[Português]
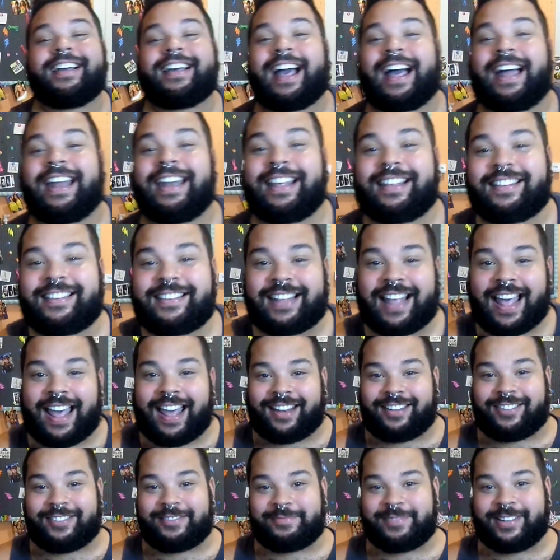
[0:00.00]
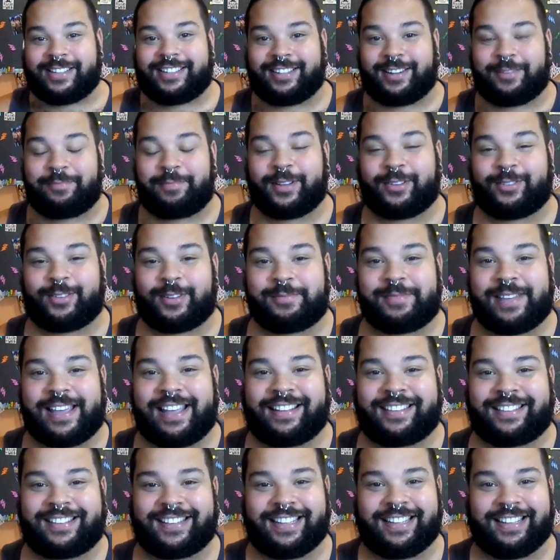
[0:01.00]
Cara, é sério, imagina uma pessoa bem
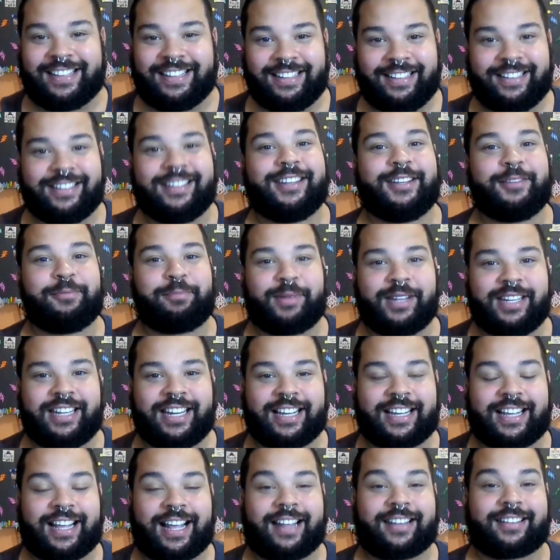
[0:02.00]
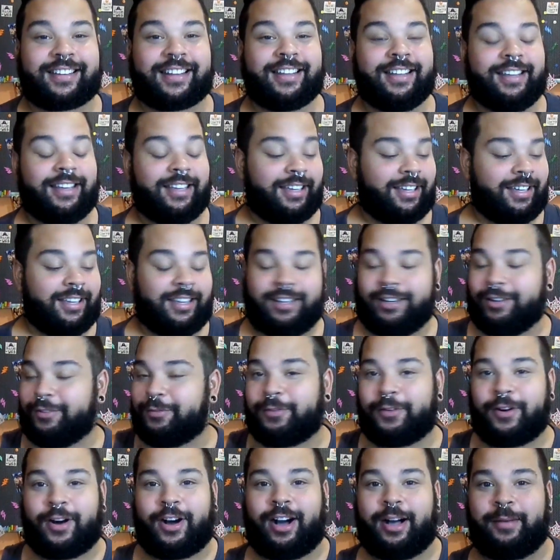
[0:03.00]
assim, limpando a casa. E no
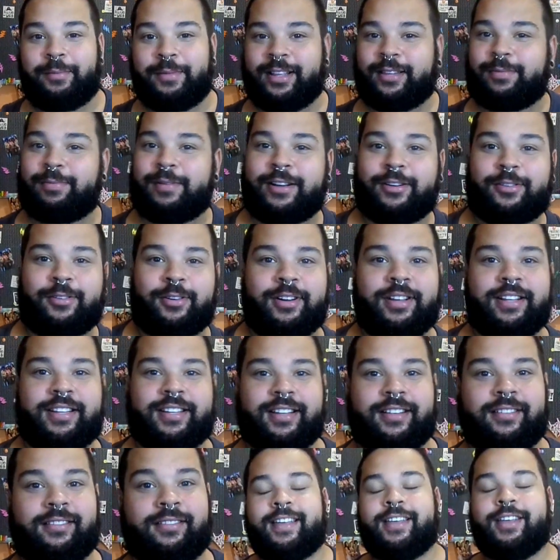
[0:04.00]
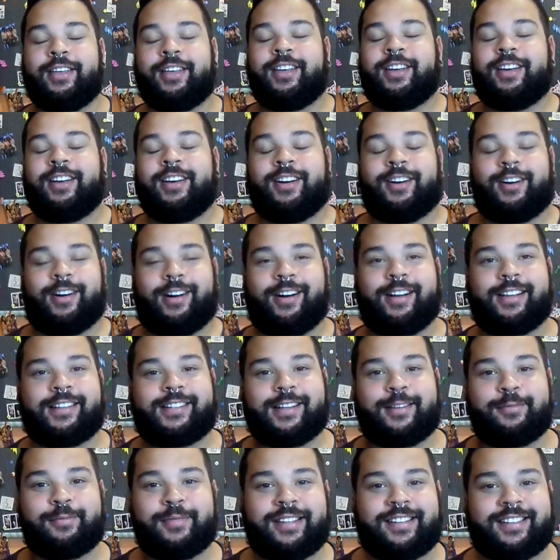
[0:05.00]
forró a mesma coisa. Ó, oh,
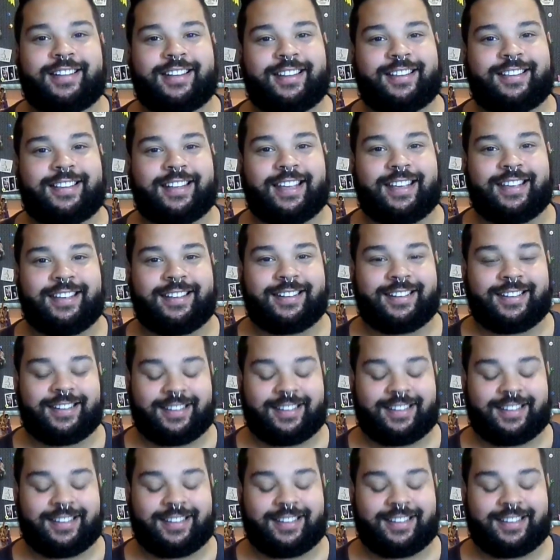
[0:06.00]
já me estressei.